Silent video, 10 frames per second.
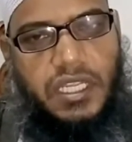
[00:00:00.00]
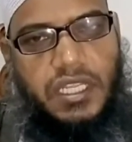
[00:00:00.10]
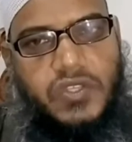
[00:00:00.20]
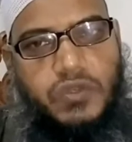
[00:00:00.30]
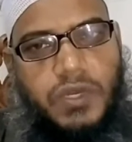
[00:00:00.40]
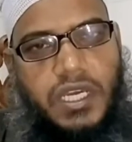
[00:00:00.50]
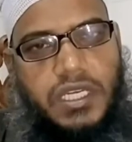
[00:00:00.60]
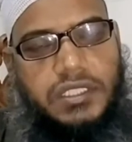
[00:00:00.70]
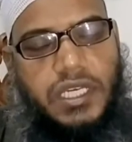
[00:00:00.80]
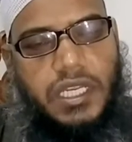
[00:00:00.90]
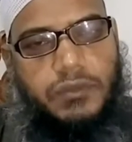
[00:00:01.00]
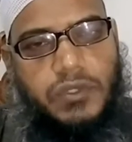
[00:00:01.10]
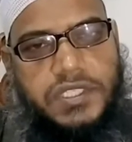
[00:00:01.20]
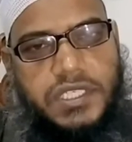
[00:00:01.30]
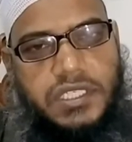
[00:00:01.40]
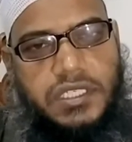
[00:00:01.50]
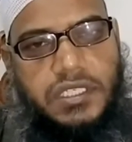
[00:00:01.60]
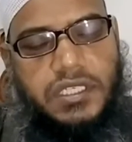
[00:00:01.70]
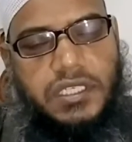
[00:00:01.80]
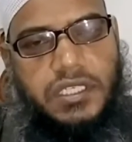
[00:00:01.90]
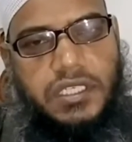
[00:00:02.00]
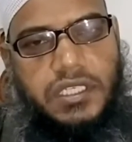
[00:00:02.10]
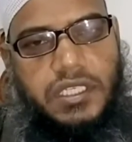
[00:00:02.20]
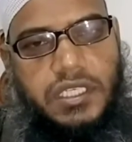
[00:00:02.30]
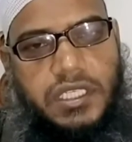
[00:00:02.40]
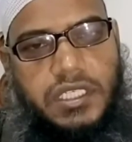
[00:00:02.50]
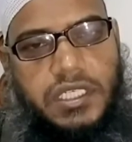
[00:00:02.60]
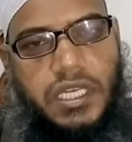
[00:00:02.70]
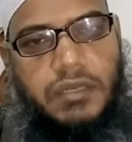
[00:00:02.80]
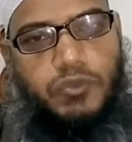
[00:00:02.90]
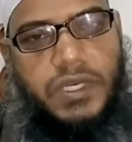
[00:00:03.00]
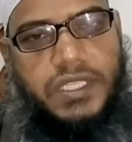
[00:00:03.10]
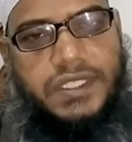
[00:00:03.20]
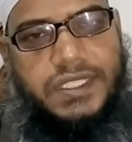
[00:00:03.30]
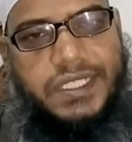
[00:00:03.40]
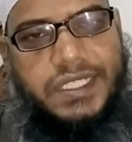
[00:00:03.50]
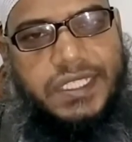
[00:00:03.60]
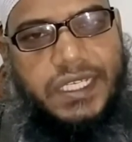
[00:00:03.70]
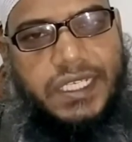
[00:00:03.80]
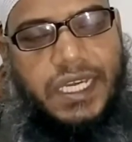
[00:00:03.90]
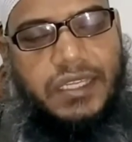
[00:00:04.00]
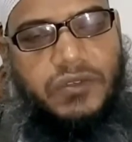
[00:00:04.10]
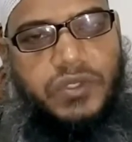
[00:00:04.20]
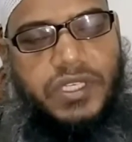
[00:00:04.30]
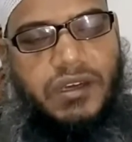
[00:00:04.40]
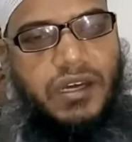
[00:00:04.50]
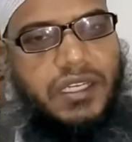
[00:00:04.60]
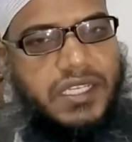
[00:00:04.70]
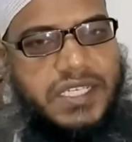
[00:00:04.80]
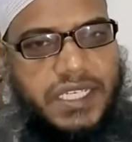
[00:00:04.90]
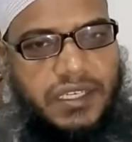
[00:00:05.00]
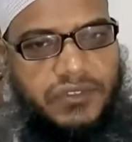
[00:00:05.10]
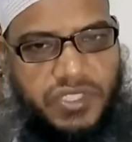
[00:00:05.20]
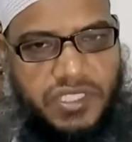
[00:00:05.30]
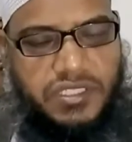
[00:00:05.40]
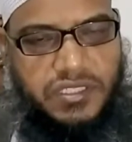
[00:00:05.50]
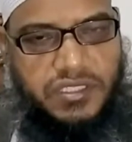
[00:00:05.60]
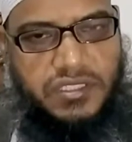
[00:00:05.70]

আল্লাহ সুবাহানা তালা বলছেন ইন্নাল মুবাদ্দিরিন কানু ইখানা শয়াতিন